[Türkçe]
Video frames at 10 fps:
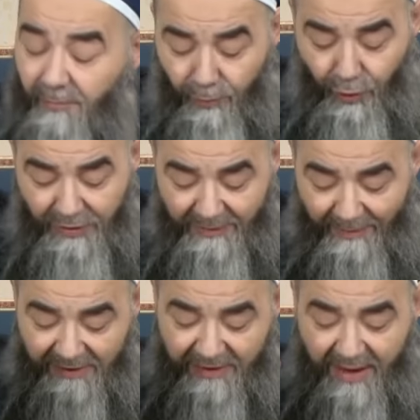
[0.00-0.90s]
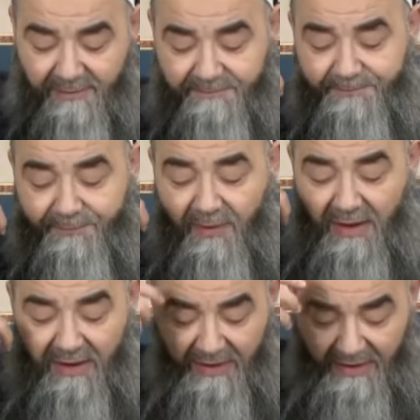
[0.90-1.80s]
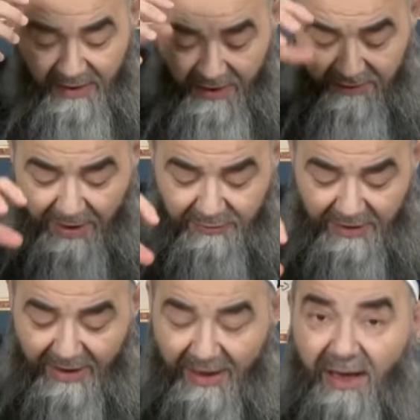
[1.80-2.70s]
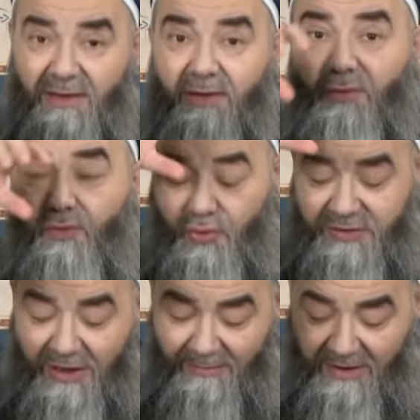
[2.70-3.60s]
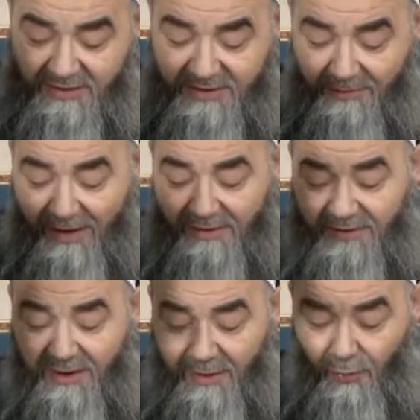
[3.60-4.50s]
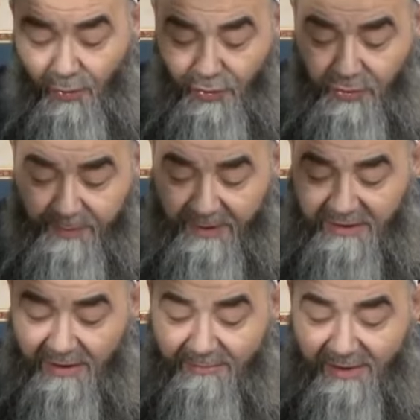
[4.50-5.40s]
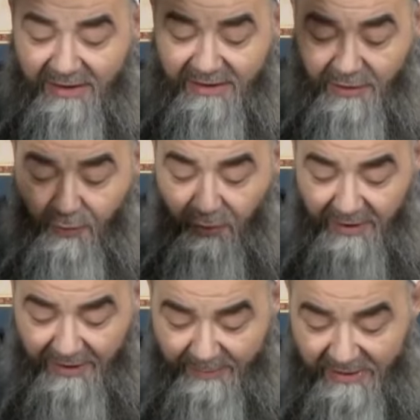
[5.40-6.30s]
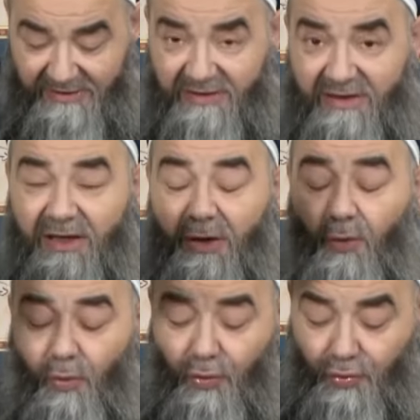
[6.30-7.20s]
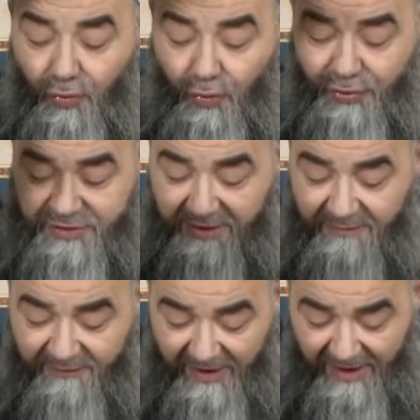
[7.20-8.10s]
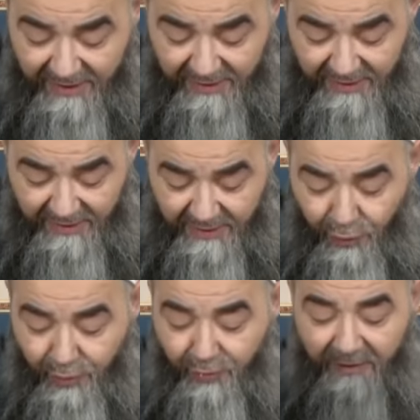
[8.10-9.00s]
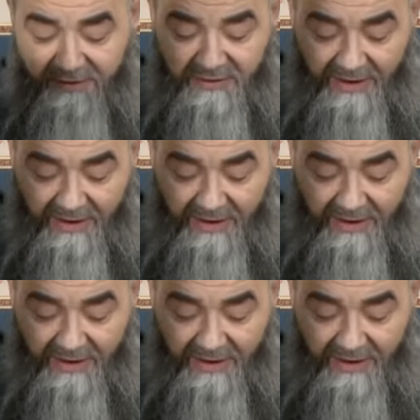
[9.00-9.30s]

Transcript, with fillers: Bu itibarla e, allah Teala yüksek melek cemaatine onun peygamberliğini ilk olarak bildirdi. Onun ruhu şerifine e, nübüvvet